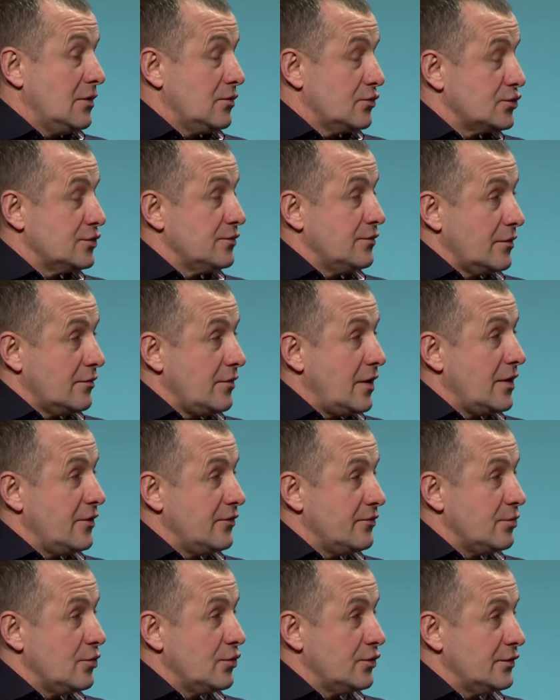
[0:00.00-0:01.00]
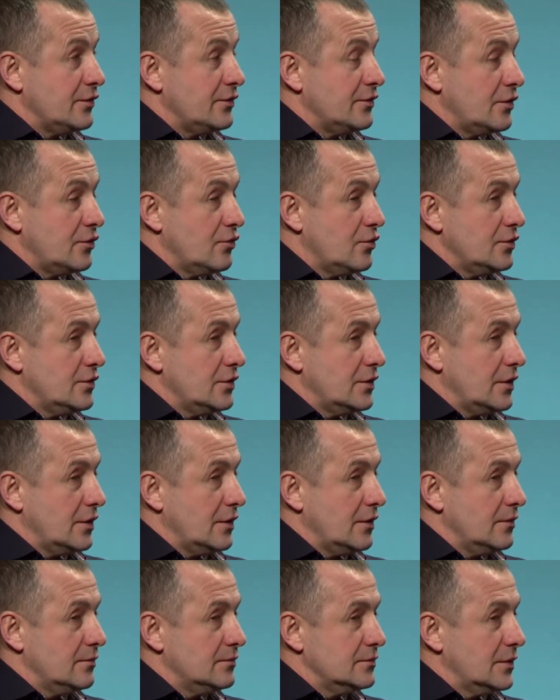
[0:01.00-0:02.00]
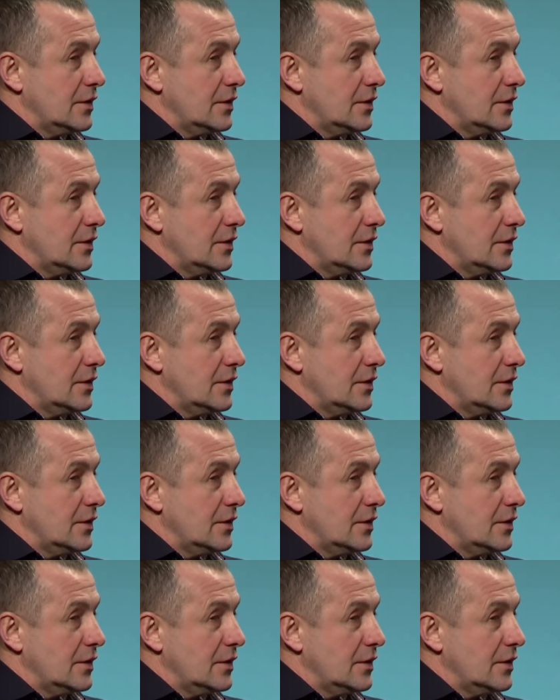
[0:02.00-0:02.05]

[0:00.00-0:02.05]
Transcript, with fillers: уже ворвались в мою жизнь наркотики,